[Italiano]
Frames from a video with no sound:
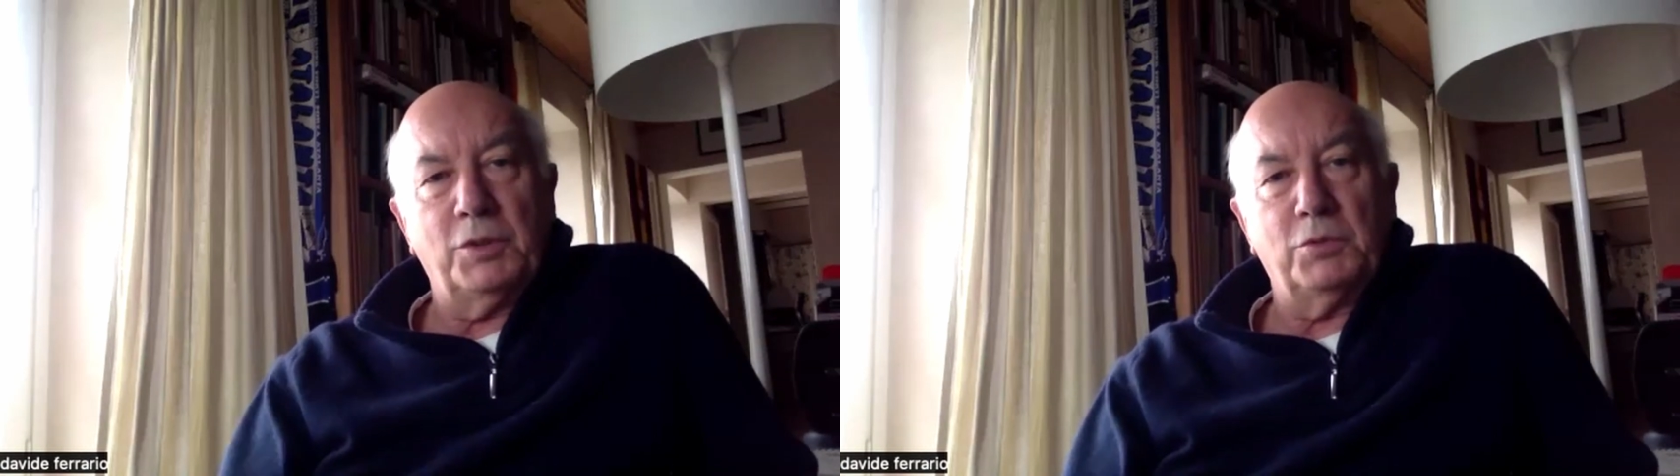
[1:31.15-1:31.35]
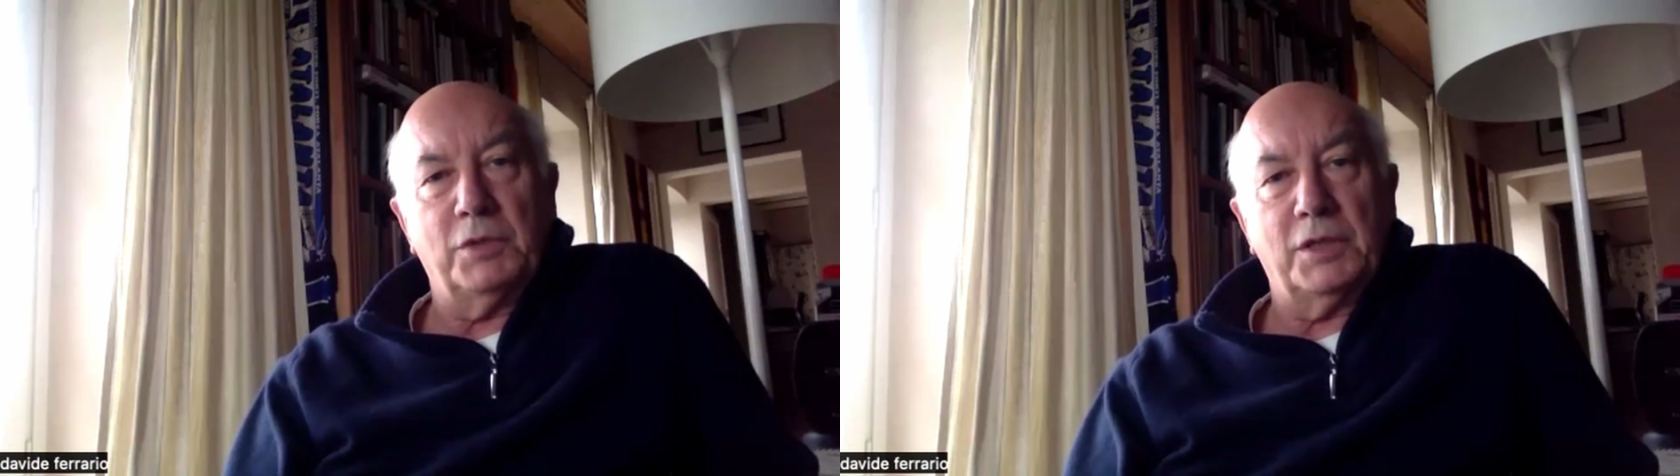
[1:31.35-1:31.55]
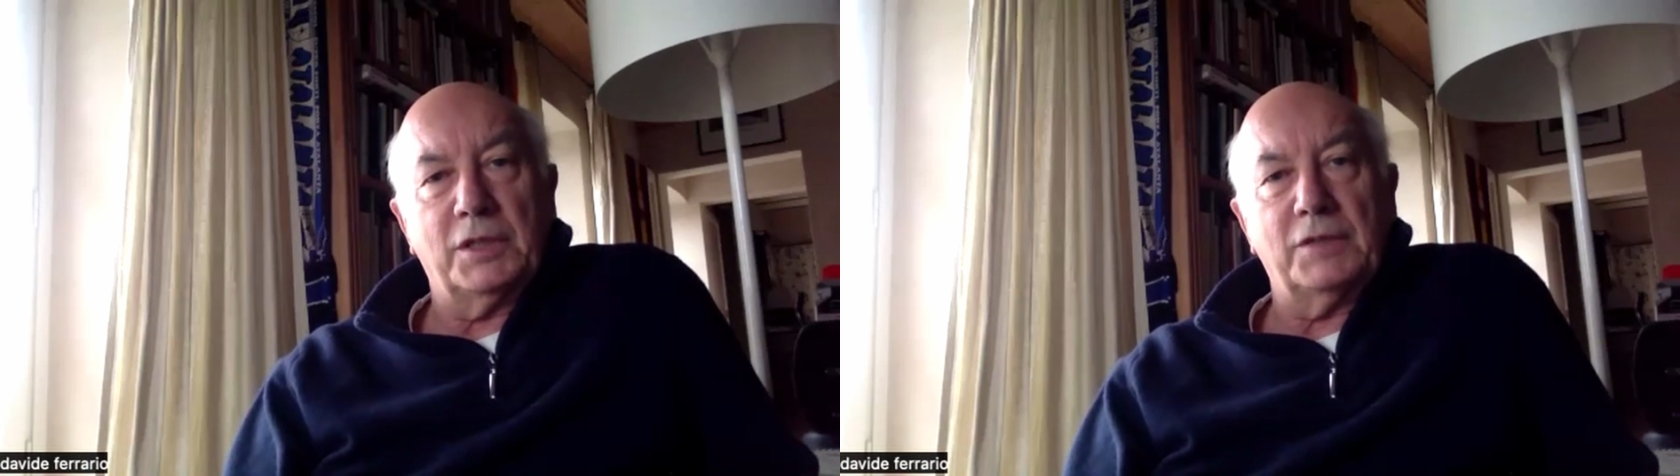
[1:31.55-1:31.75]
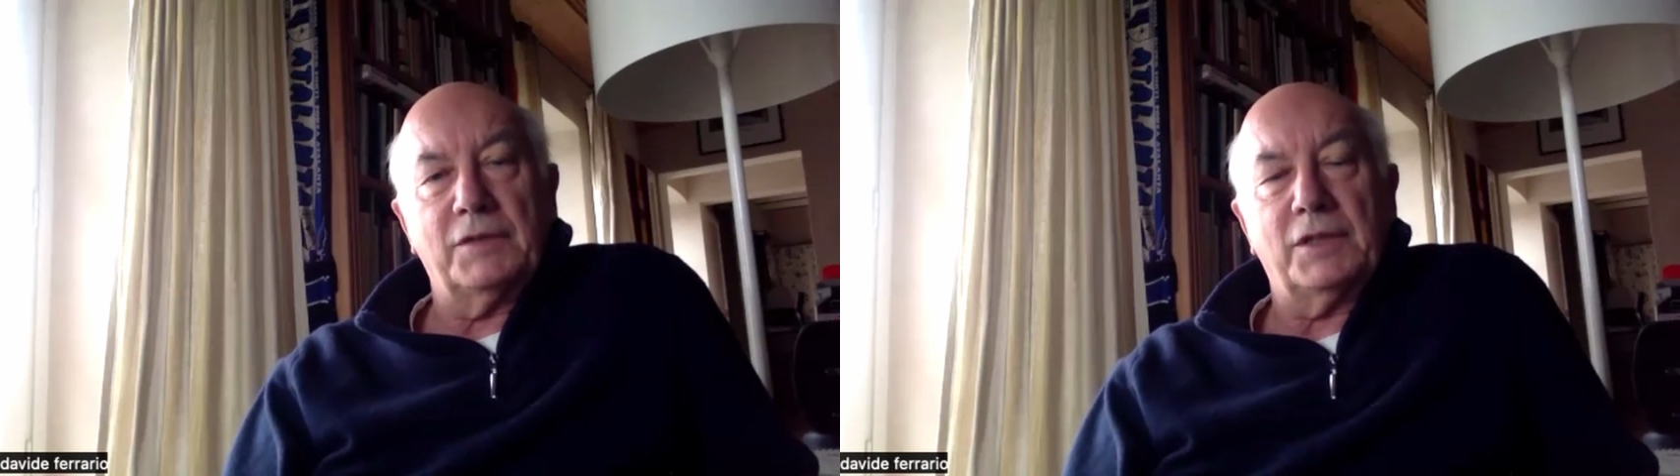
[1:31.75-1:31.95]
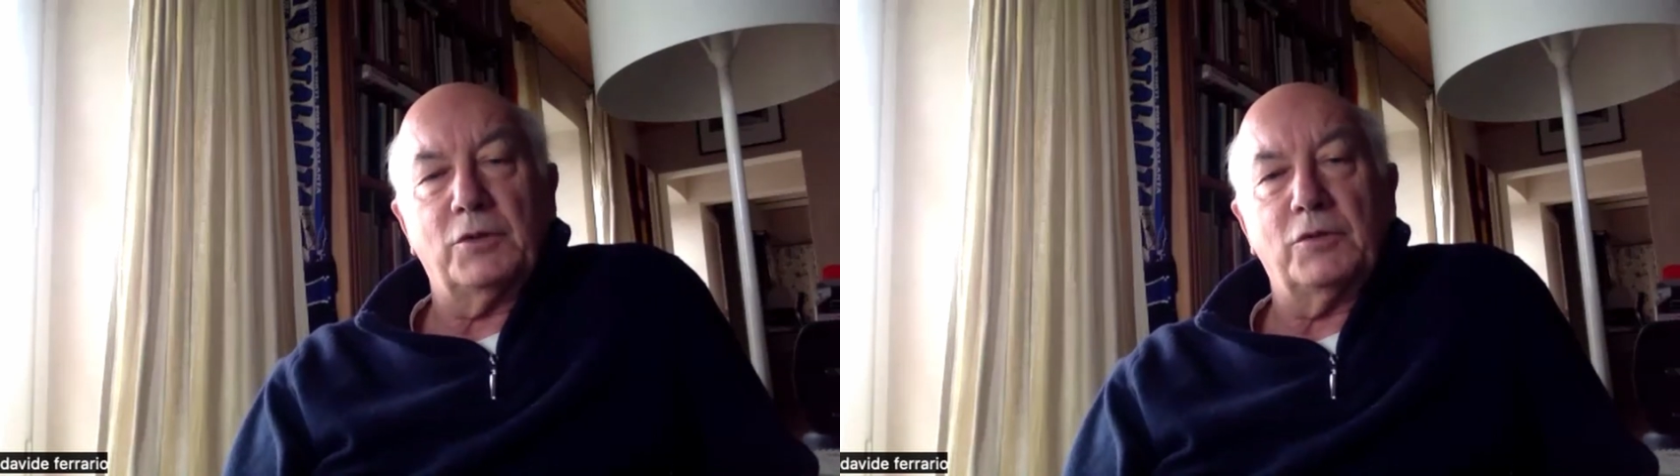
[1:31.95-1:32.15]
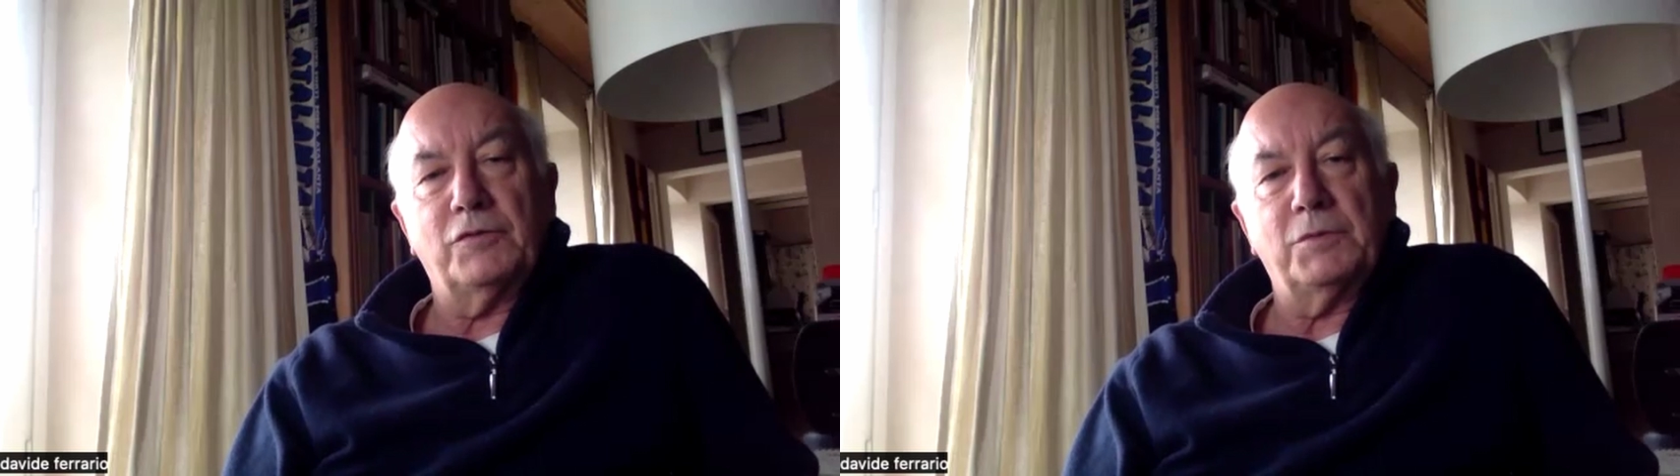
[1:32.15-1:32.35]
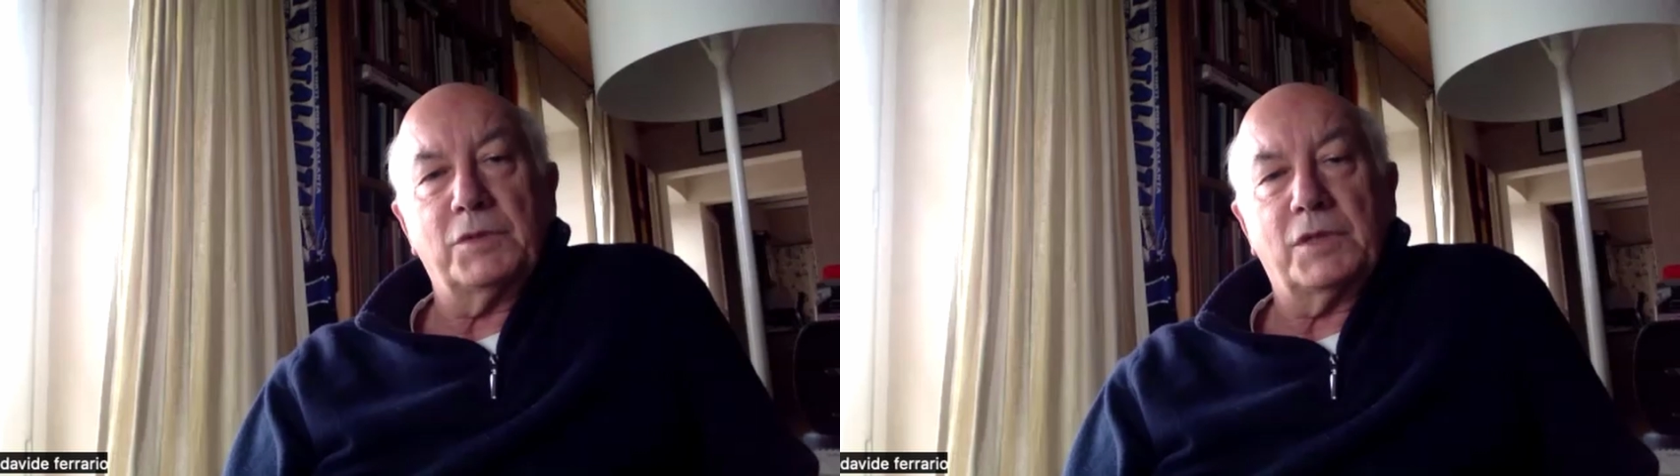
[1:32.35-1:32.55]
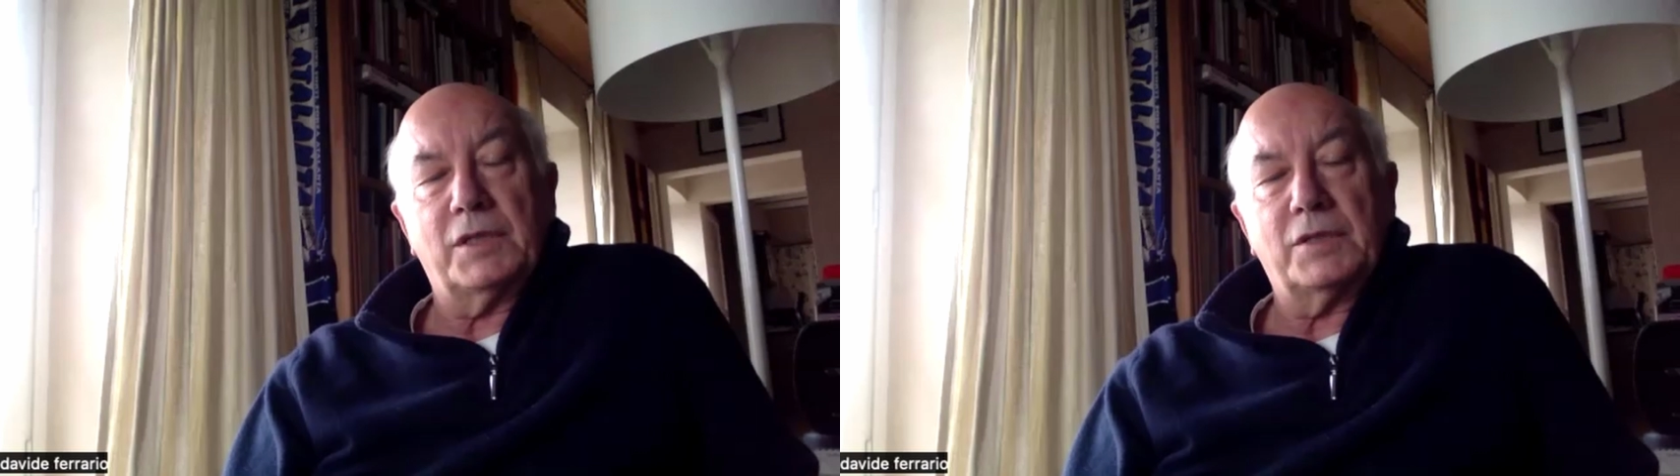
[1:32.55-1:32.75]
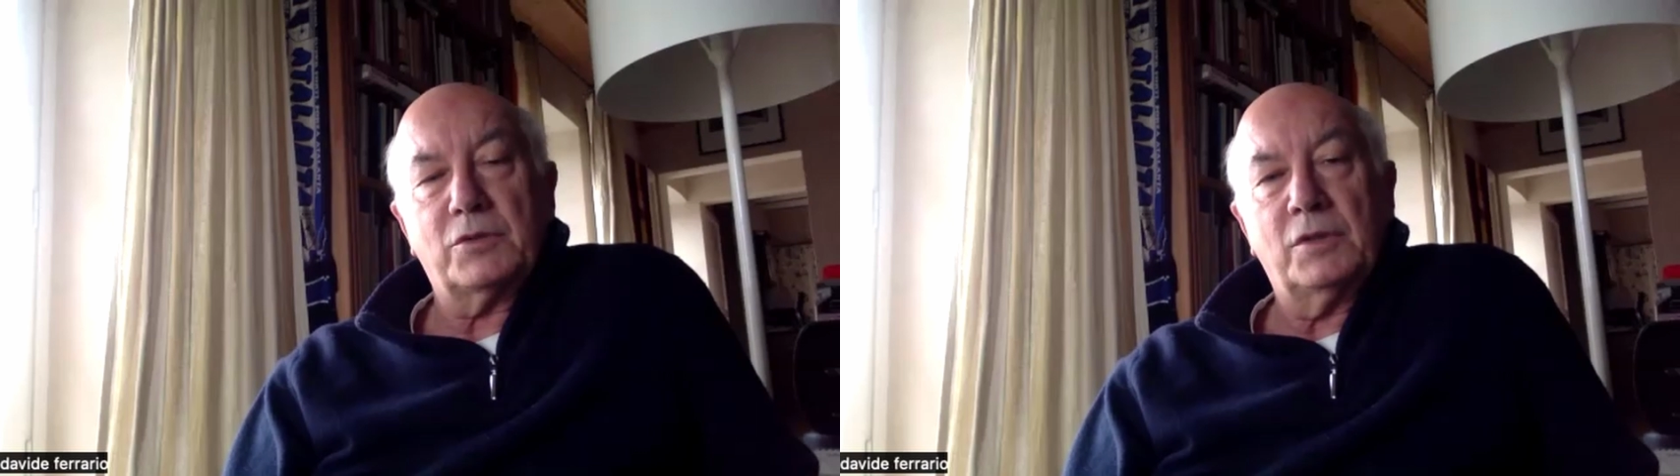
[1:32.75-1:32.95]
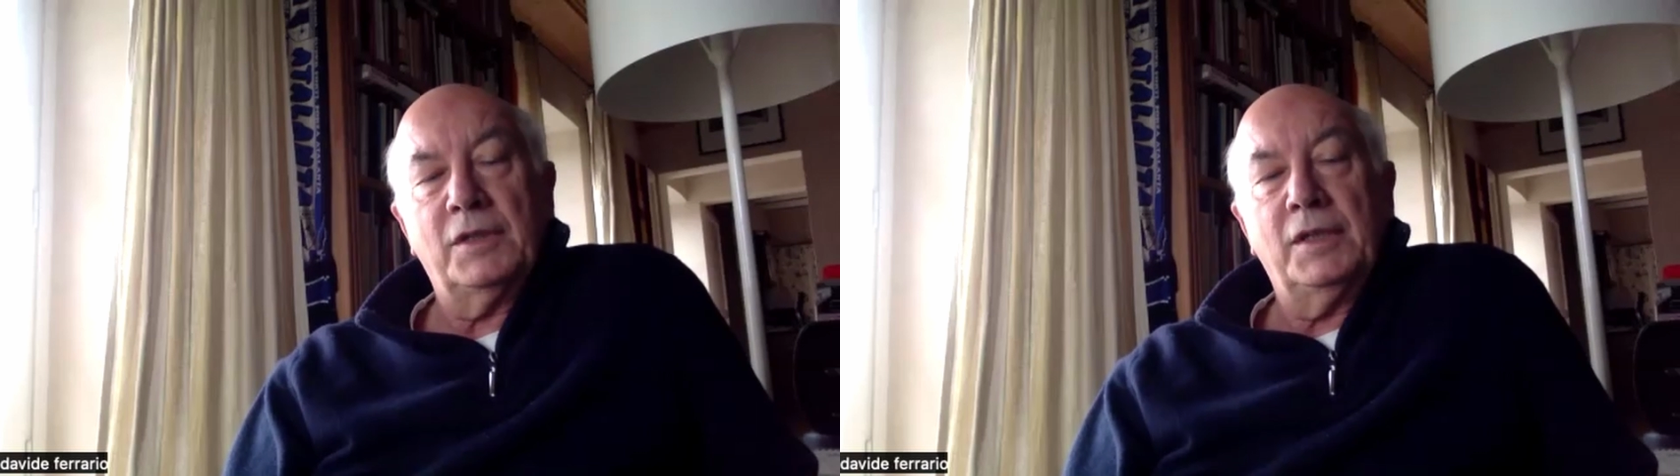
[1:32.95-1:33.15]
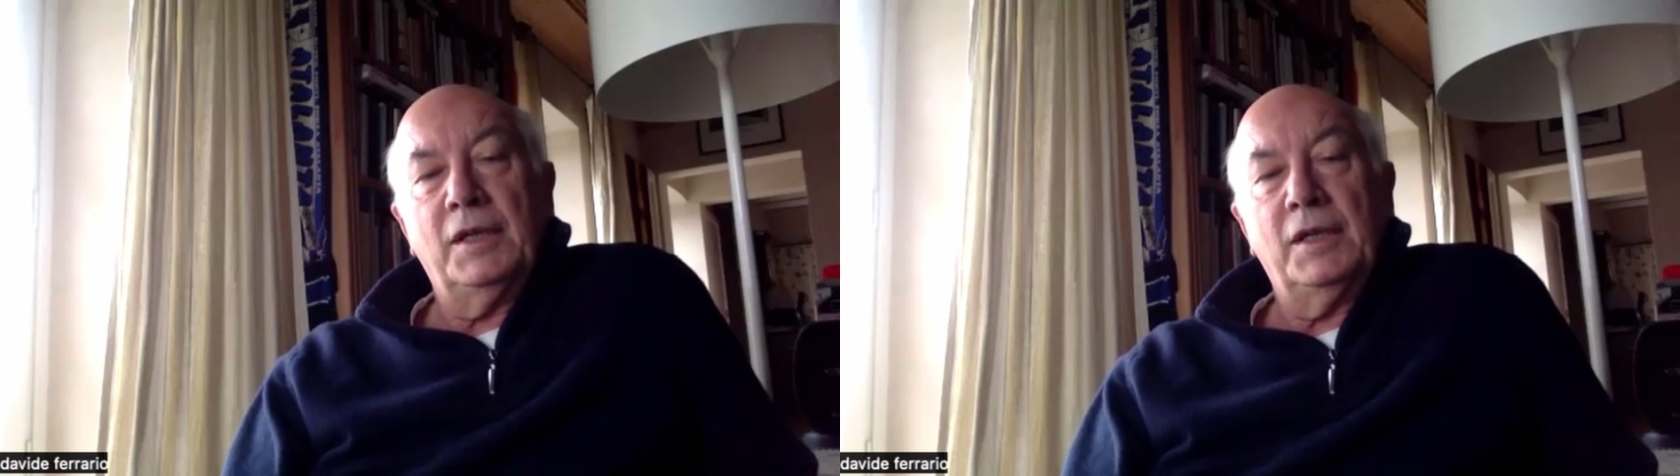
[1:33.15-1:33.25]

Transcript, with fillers: intuirete vedendo il film stesso.